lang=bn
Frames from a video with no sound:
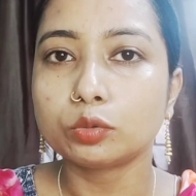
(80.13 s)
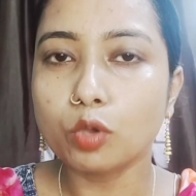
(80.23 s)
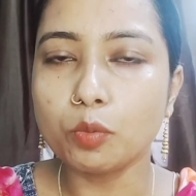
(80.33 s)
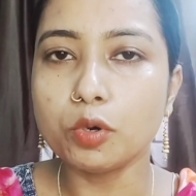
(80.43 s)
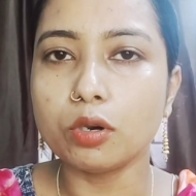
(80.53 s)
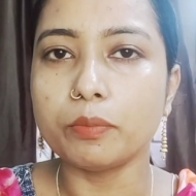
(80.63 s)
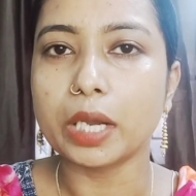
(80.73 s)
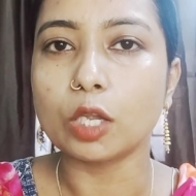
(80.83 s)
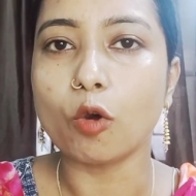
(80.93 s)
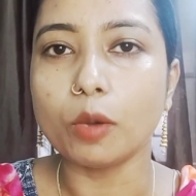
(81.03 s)
তবুও
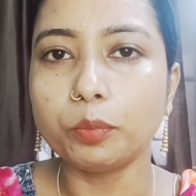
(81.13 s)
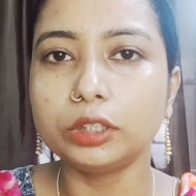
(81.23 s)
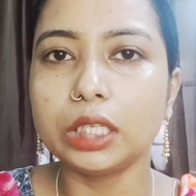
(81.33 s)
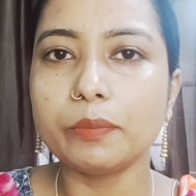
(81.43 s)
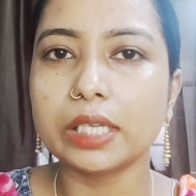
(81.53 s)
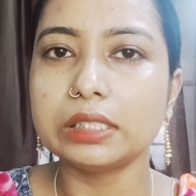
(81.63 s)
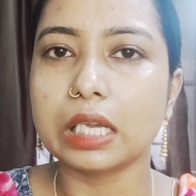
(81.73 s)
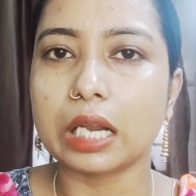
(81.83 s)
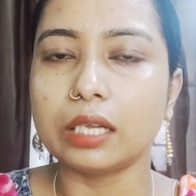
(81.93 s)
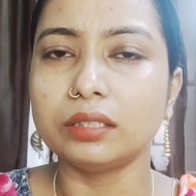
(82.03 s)
মানে অবুদ্ধিমান
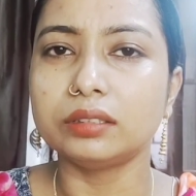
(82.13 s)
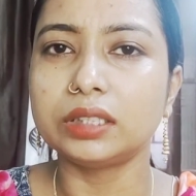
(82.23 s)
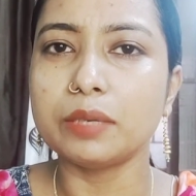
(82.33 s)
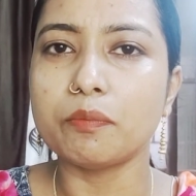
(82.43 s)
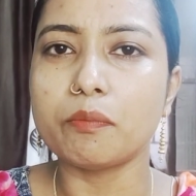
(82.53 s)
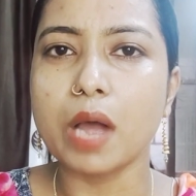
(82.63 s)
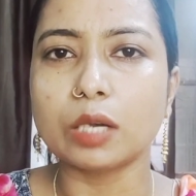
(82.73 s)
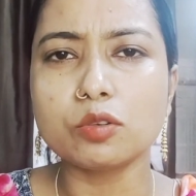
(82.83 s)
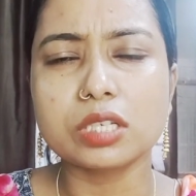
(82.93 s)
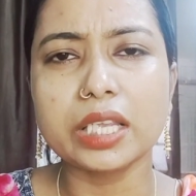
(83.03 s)
যারা যে
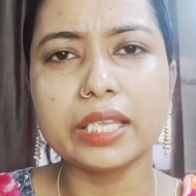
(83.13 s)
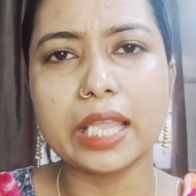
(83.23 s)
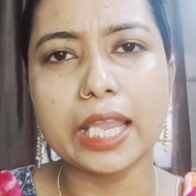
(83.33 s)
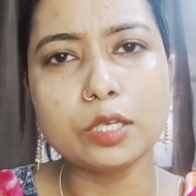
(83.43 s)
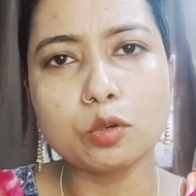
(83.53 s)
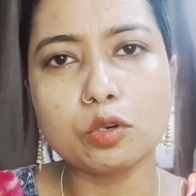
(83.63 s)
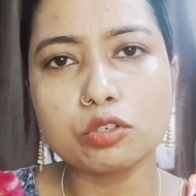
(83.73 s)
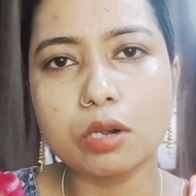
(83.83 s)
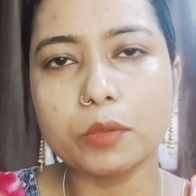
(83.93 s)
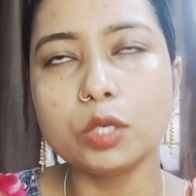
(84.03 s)
মানুষকে এইটুকু
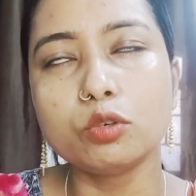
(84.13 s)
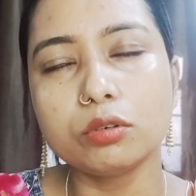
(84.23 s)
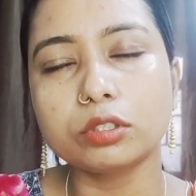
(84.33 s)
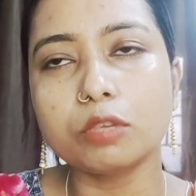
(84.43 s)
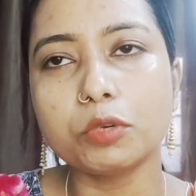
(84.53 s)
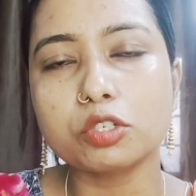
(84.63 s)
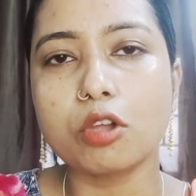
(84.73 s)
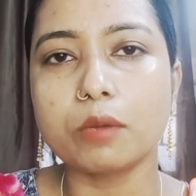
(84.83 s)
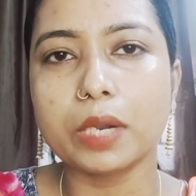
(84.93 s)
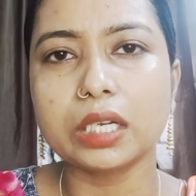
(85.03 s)
সম্মান ন্যূনতম
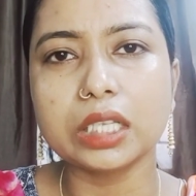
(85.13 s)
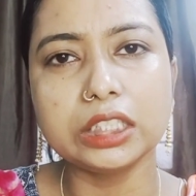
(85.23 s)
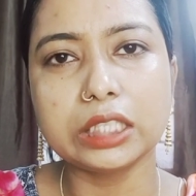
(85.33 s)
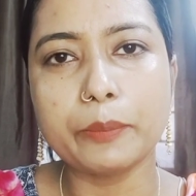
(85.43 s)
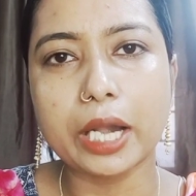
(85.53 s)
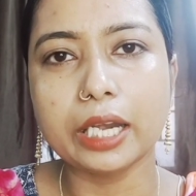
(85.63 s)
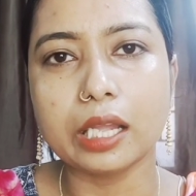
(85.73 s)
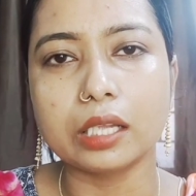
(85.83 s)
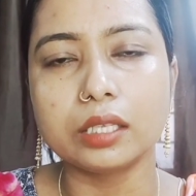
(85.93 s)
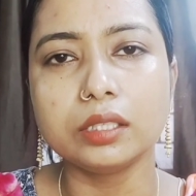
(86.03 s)
সম্মানটা দিতে পারে
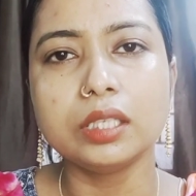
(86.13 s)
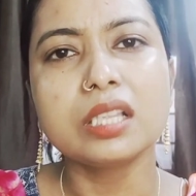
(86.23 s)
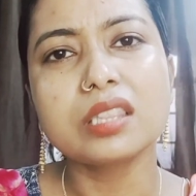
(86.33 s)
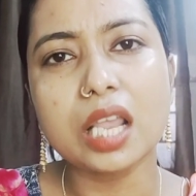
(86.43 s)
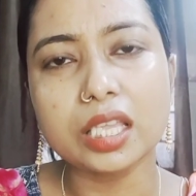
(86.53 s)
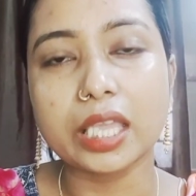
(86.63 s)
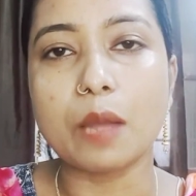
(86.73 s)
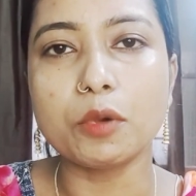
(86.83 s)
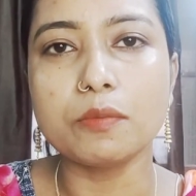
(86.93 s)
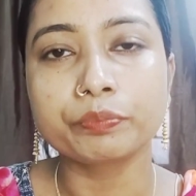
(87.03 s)
না তার
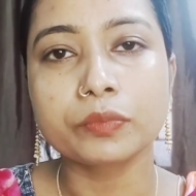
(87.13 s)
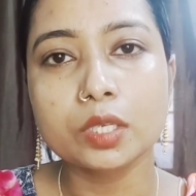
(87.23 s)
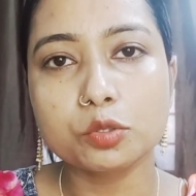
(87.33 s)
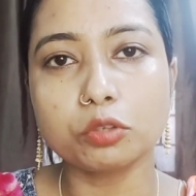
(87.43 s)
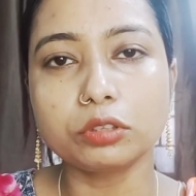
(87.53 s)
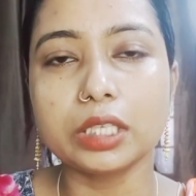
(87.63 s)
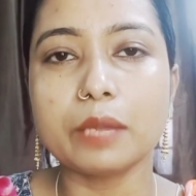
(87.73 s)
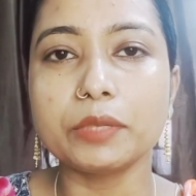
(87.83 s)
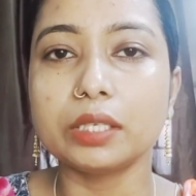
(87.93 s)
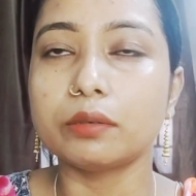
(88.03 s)
কেমন সত্যি
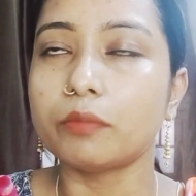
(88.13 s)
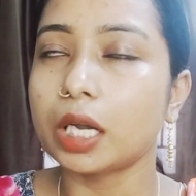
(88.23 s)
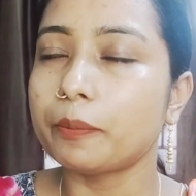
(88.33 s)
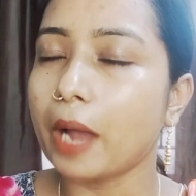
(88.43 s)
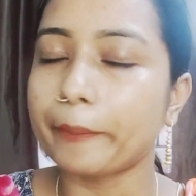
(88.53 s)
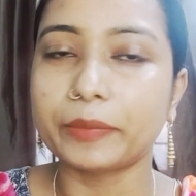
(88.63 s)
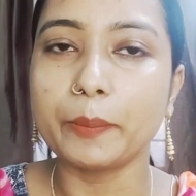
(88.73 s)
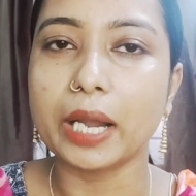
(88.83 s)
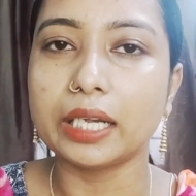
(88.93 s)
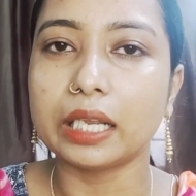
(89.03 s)
আমি মানে ভাবতে
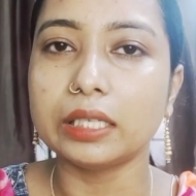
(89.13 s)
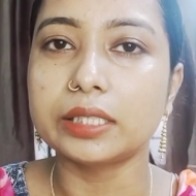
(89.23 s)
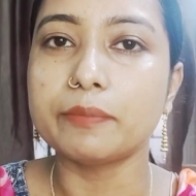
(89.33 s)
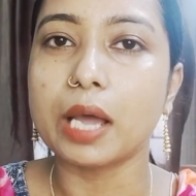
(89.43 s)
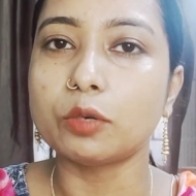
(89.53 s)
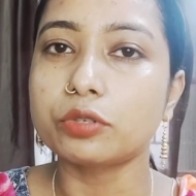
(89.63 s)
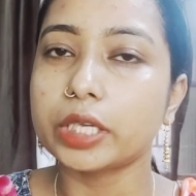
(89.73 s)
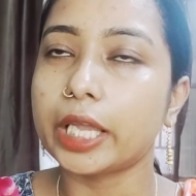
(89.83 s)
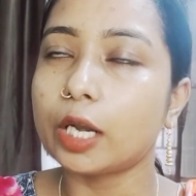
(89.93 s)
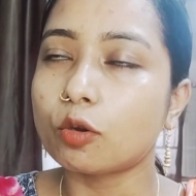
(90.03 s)
পারি না যে মানুষ
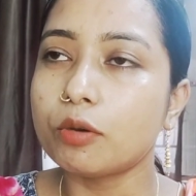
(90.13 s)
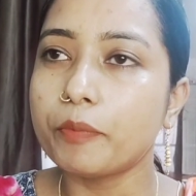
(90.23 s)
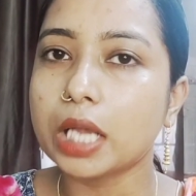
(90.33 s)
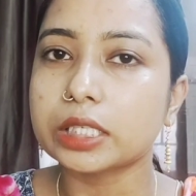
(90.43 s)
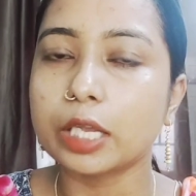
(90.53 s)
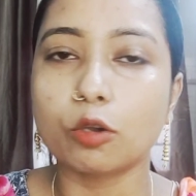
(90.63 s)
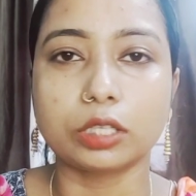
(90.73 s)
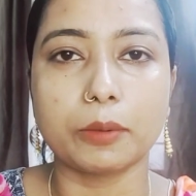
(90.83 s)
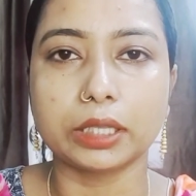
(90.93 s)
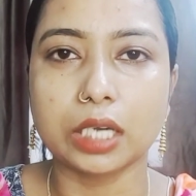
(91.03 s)
এরকম ভাষায়
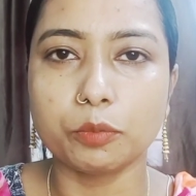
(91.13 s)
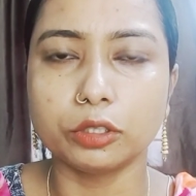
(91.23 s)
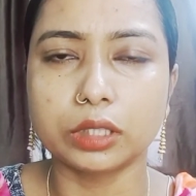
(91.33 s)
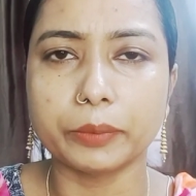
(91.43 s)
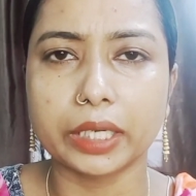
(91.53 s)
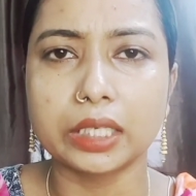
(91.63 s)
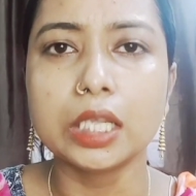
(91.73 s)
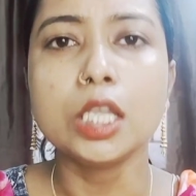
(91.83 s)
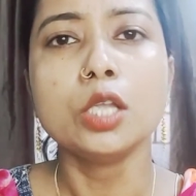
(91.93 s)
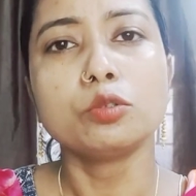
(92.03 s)
কথাবার্তা বলতে পারে
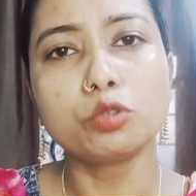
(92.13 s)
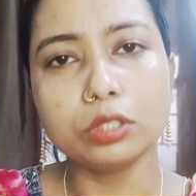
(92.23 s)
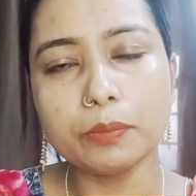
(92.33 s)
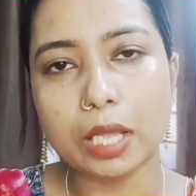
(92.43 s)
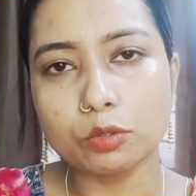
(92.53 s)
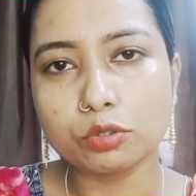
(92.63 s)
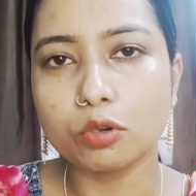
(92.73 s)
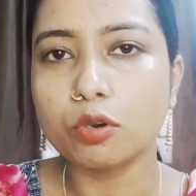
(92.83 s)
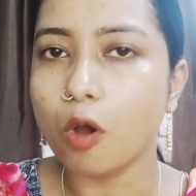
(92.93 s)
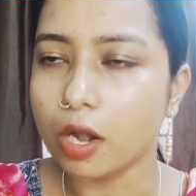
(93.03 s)
যদি মানুষ
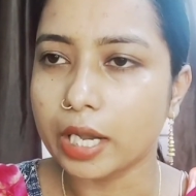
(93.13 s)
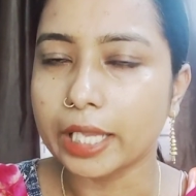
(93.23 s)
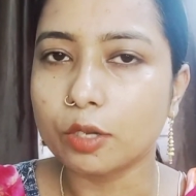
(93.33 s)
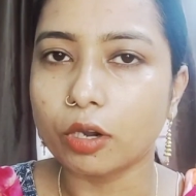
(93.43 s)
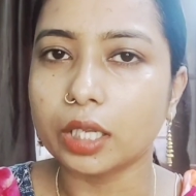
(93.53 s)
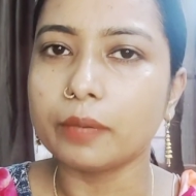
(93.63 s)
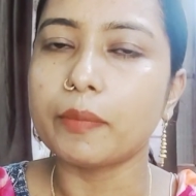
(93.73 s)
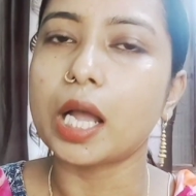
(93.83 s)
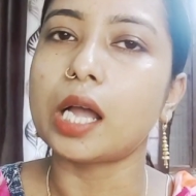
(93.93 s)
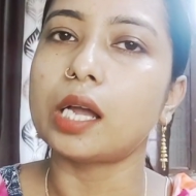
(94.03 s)
কোনো অন্যায় করে
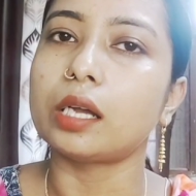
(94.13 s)
বা